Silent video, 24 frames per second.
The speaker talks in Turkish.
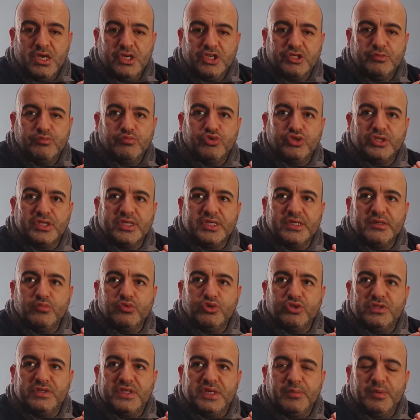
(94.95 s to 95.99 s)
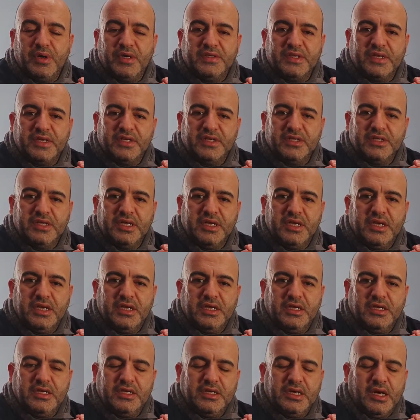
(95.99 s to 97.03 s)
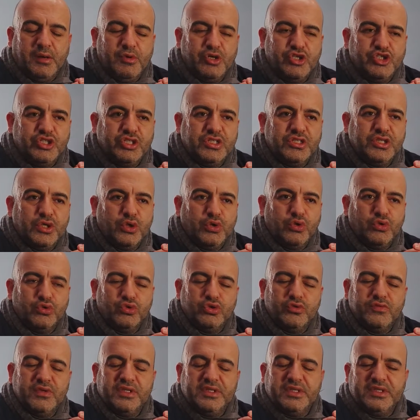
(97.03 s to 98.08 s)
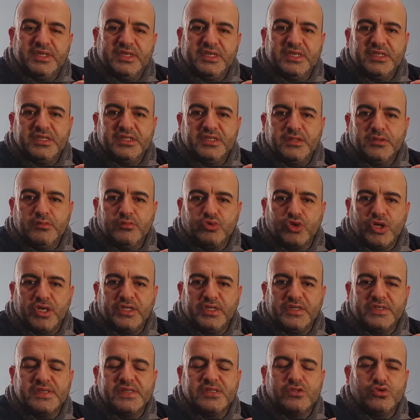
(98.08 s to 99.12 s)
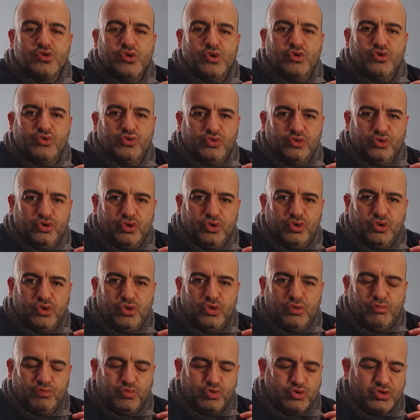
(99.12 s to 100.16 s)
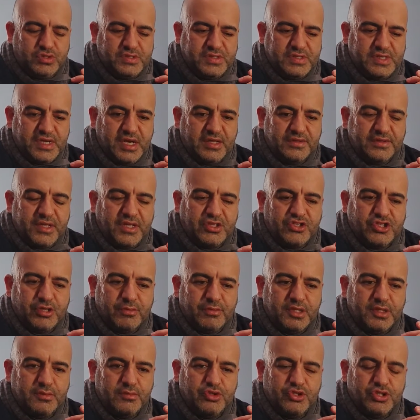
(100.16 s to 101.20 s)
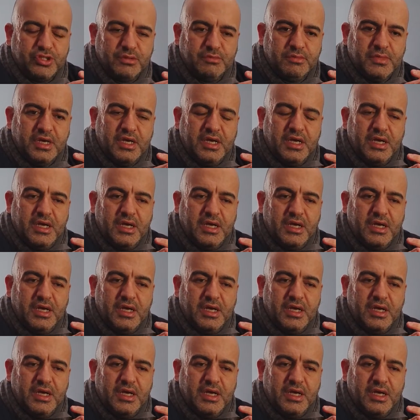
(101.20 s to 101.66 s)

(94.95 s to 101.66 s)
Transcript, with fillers: Şimdi buradaki bu trip atanın e, amacının ne olduğunu ve diğerinin burayı nasıl gördüğünü bugün size anlatacağım demiştim.